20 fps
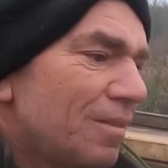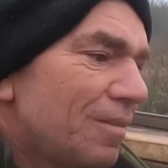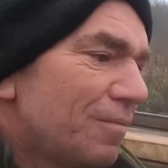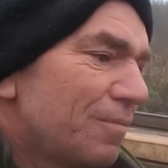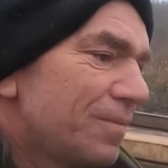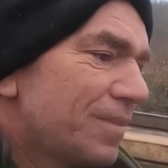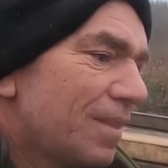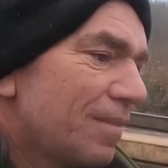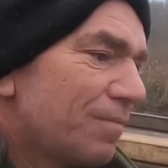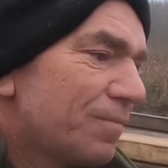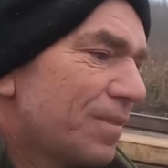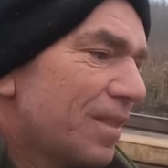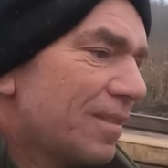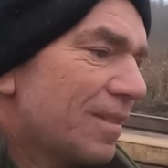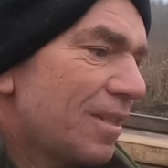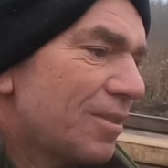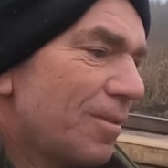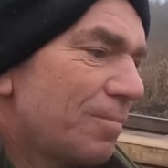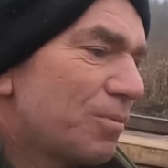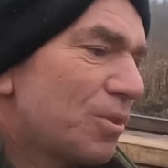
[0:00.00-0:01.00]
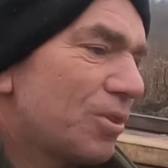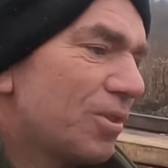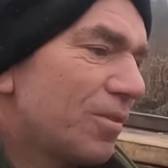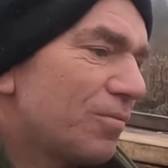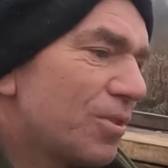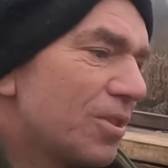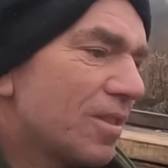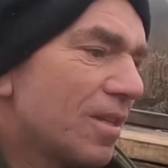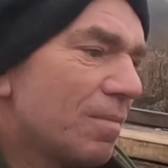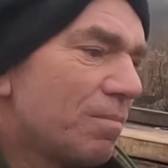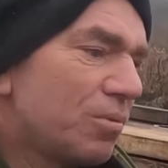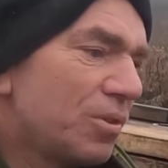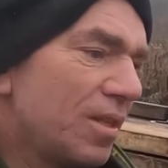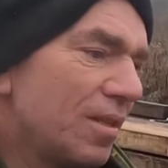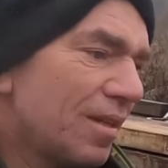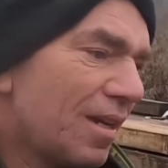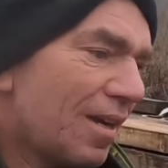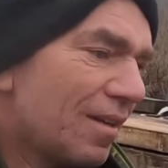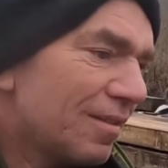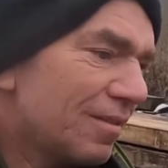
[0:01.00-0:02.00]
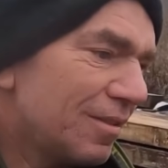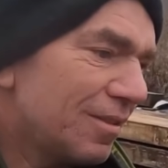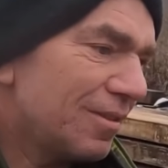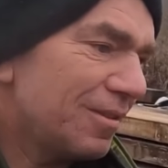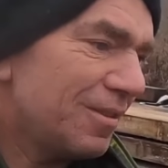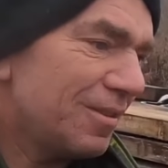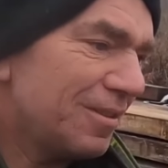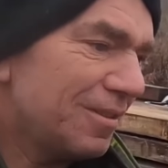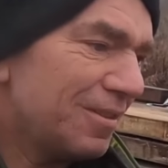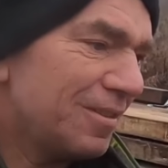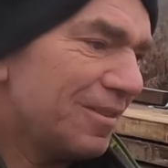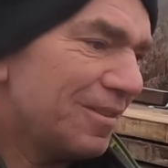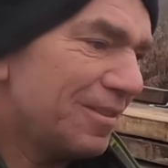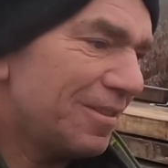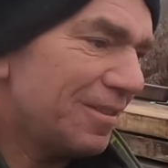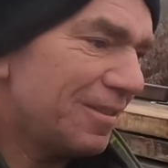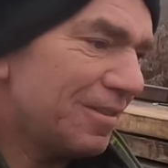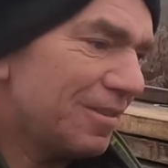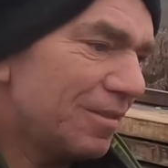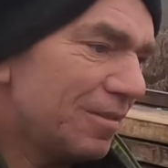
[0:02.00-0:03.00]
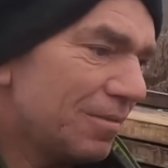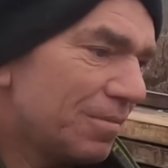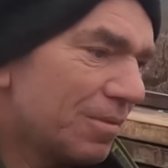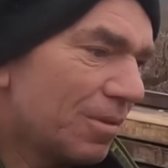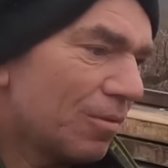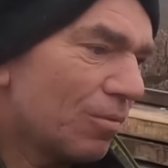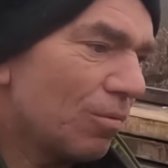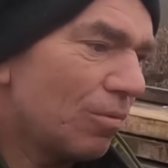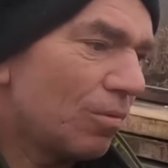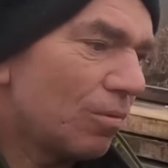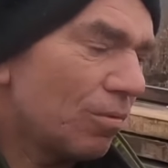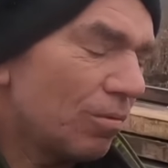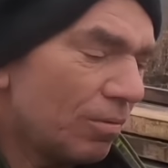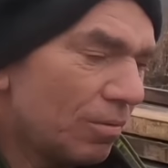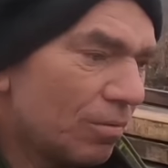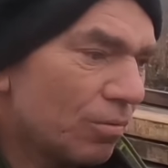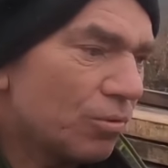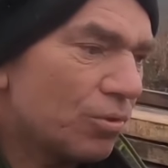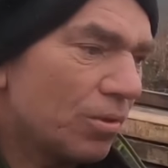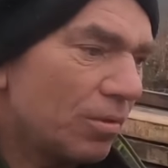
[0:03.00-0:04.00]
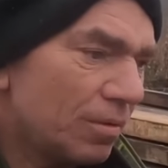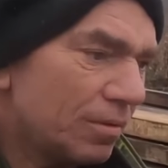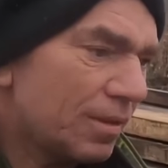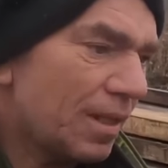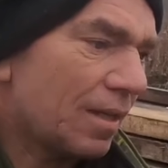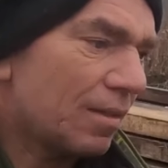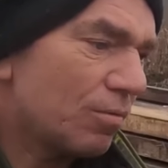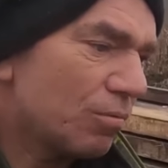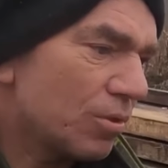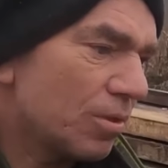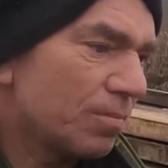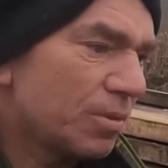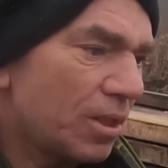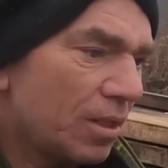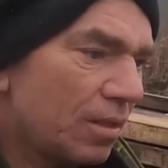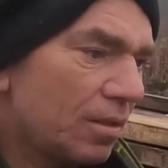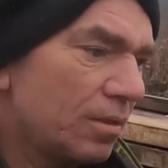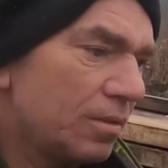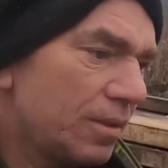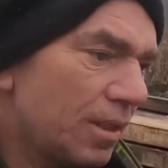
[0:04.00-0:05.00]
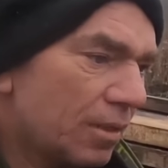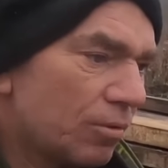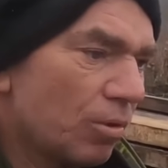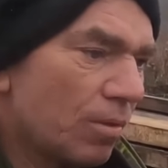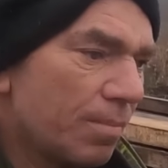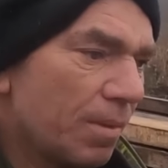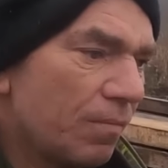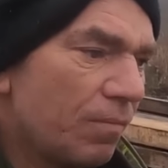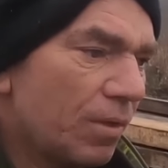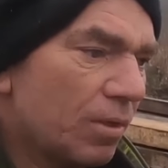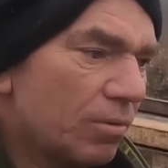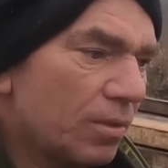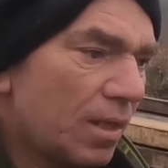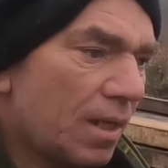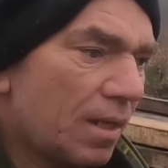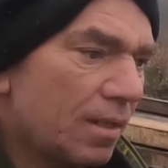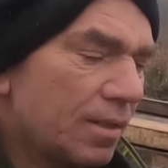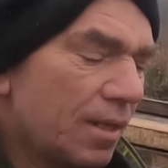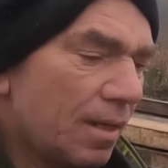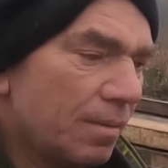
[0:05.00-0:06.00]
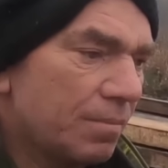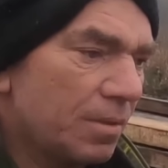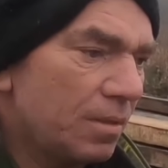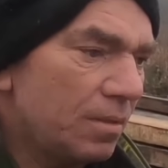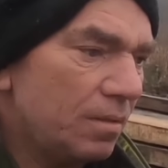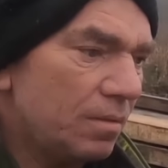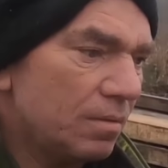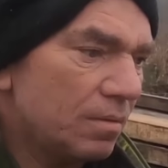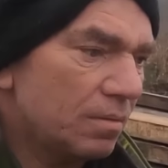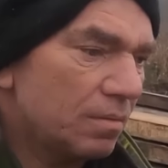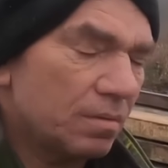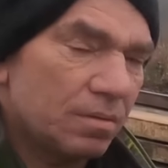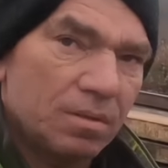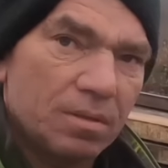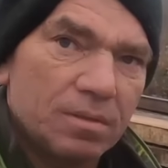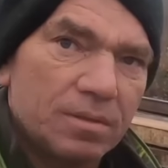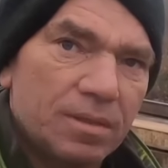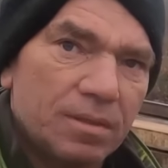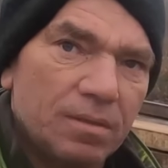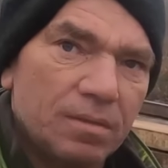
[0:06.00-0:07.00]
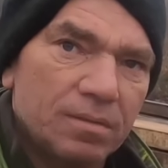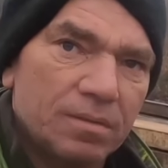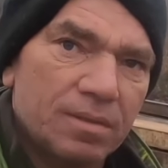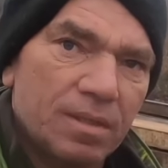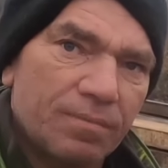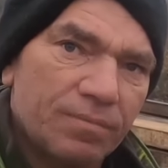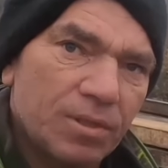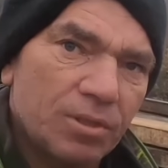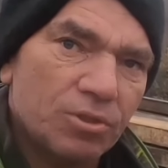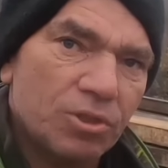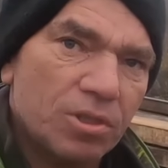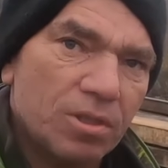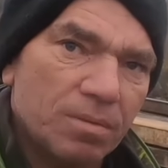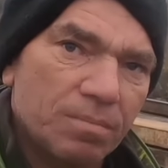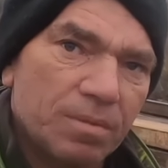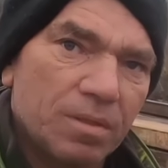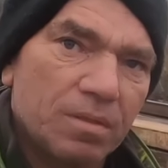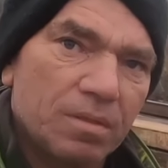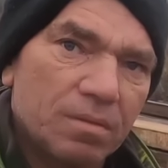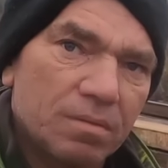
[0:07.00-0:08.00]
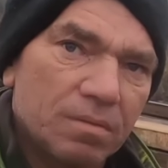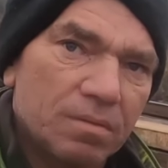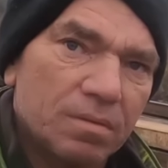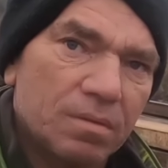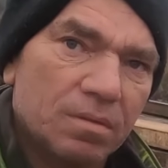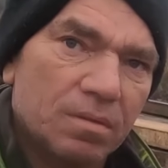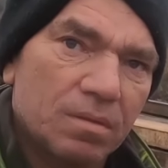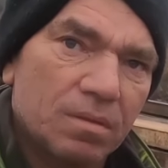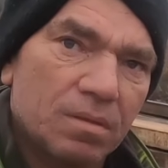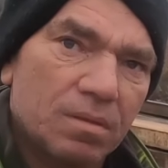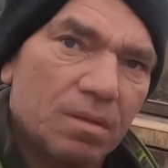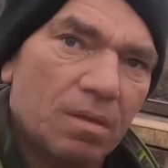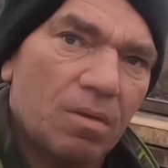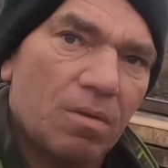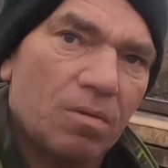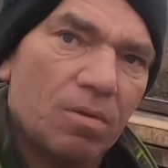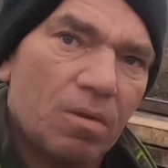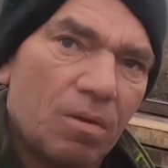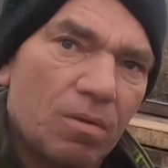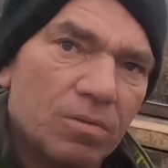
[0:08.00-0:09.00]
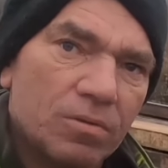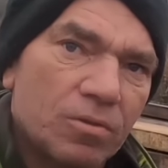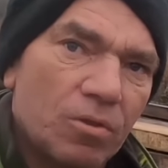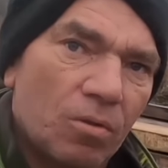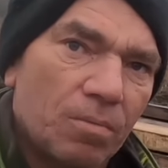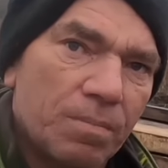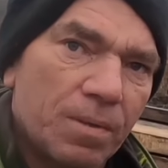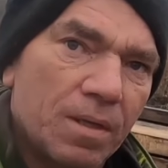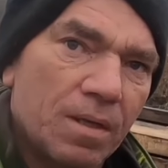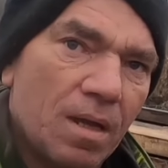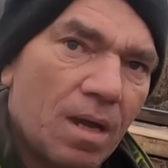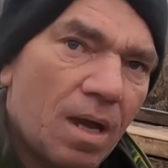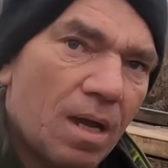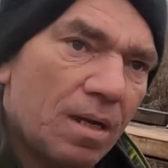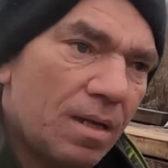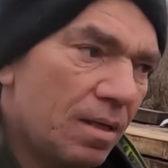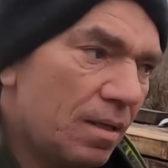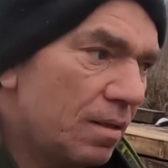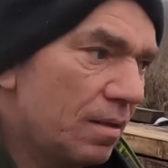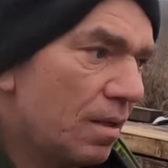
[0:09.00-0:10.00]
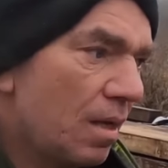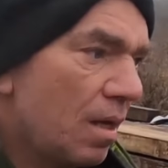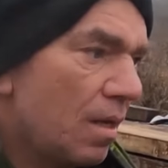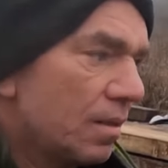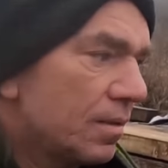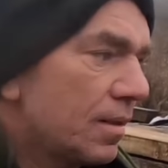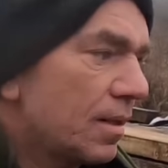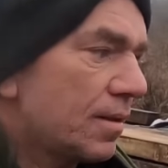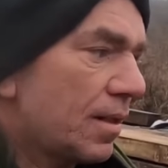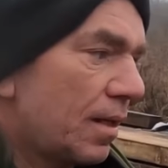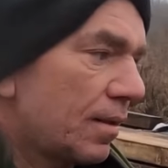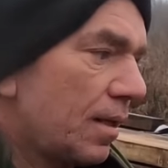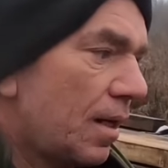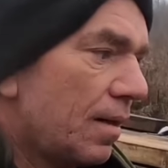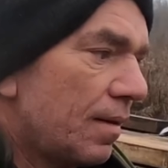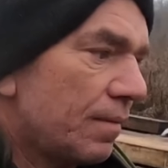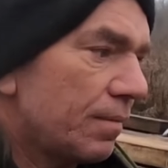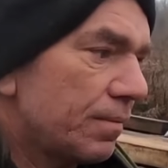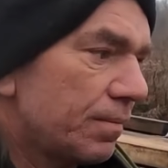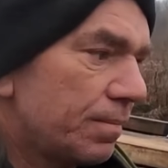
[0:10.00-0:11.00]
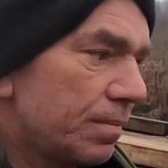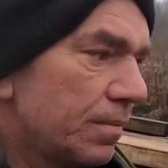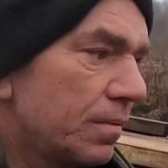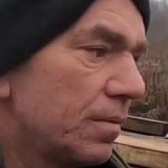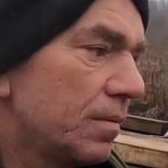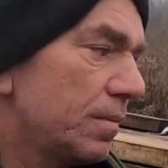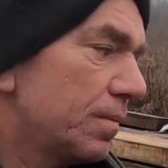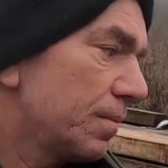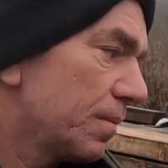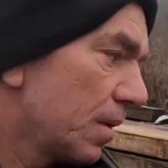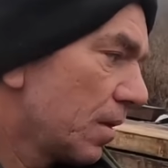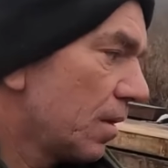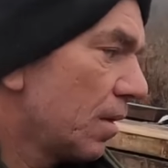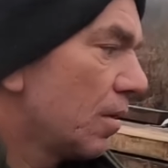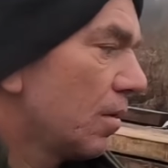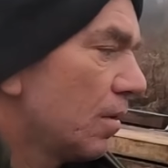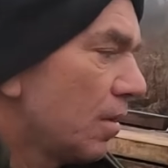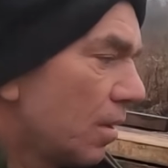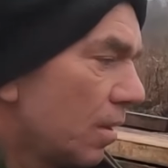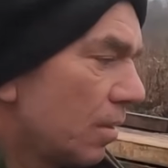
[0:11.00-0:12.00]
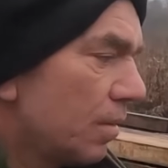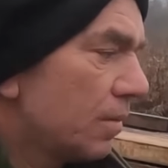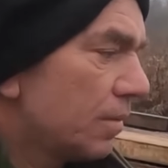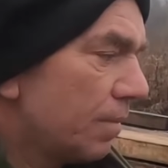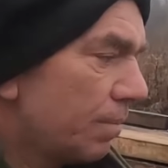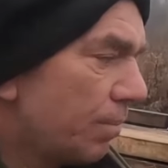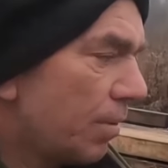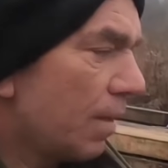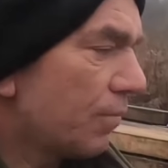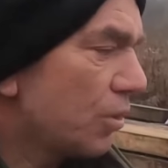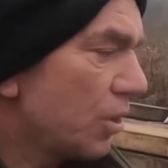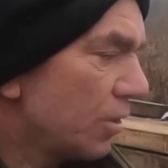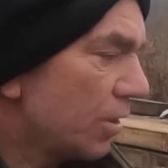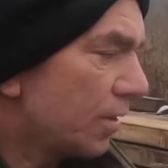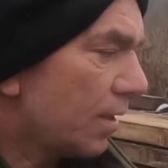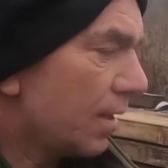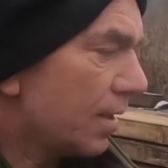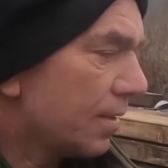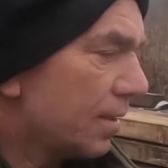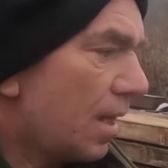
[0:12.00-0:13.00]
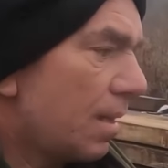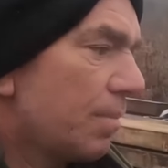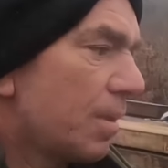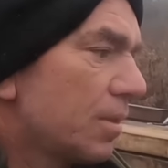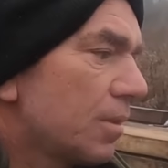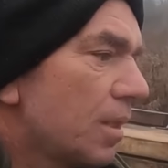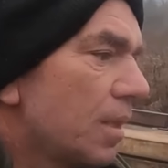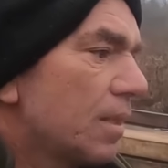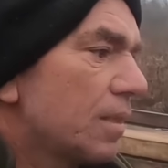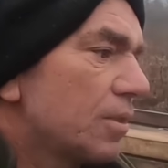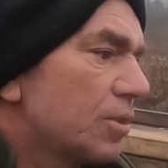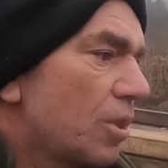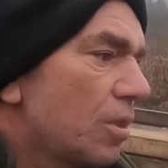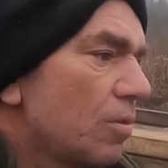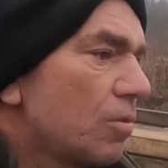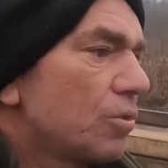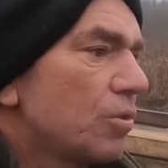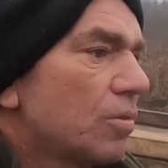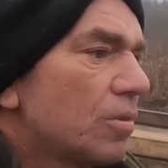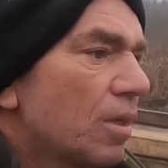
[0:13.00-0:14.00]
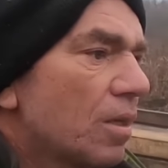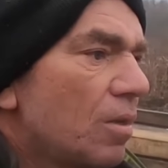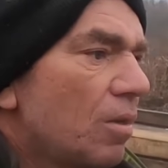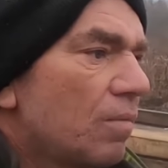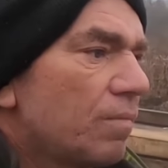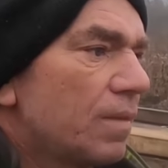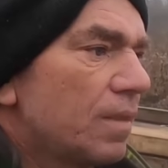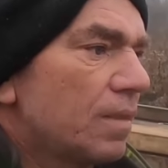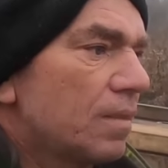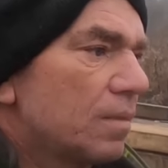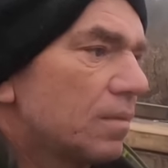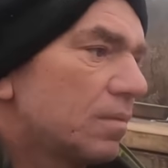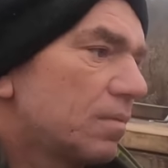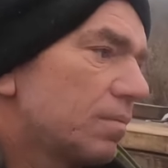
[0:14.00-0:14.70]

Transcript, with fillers: W, w zasadzie przy tych wszystkich budynkach ru, e, ru, tak, różnią się niektórymi wykonaniami e, z, zewnętrznymi e, o, ozdoby, ale zasada była wszędzie taka sama, jak jeżeli chodzi o ryglowe.